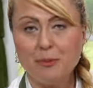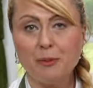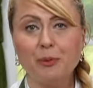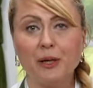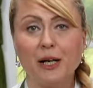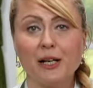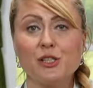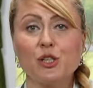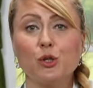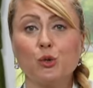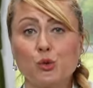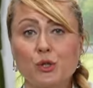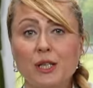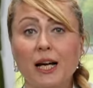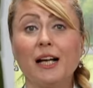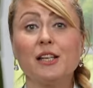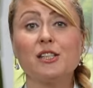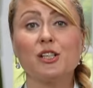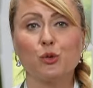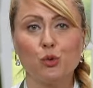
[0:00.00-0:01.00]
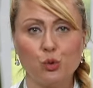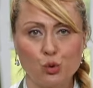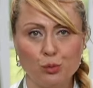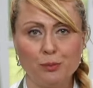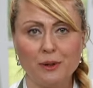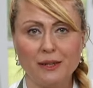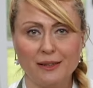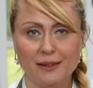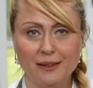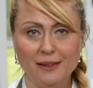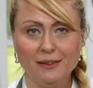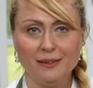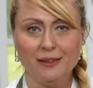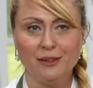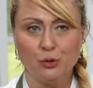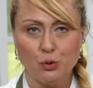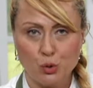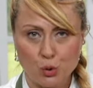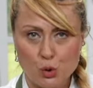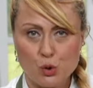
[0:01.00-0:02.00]
bir parça güzelce kurumalı.
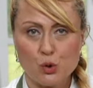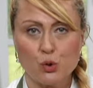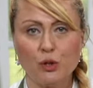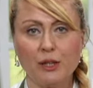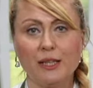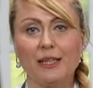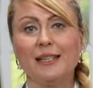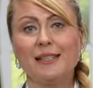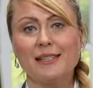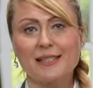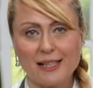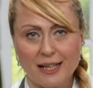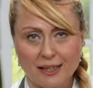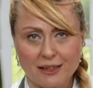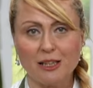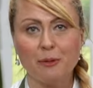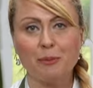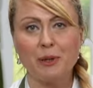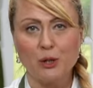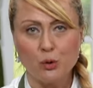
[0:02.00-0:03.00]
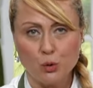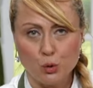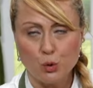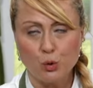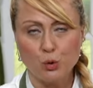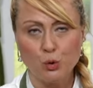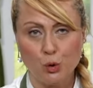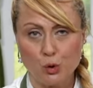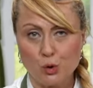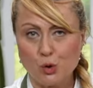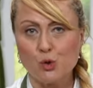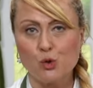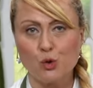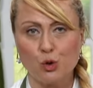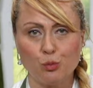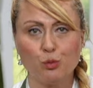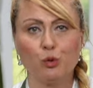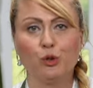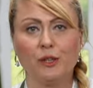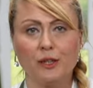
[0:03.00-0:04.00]
Kurusun ki saklamaya uygun olsun.
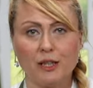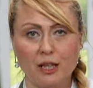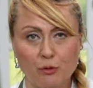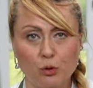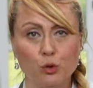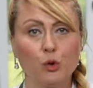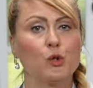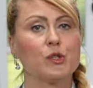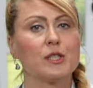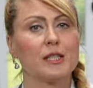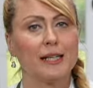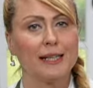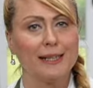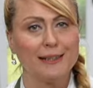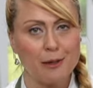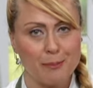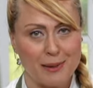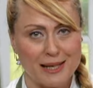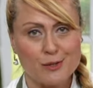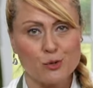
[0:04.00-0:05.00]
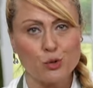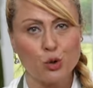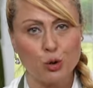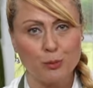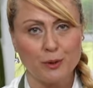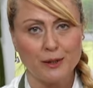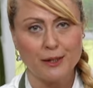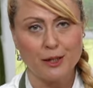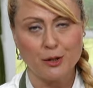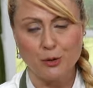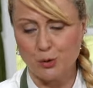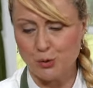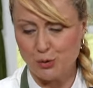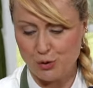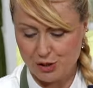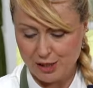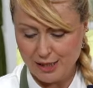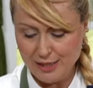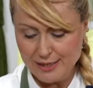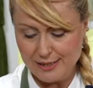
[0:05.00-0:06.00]
Çünkü bunları kavanozlara ya da bez torbalara
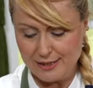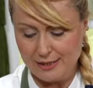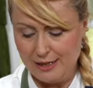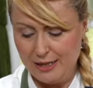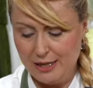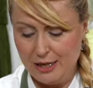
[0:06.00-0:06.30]
koyacağız.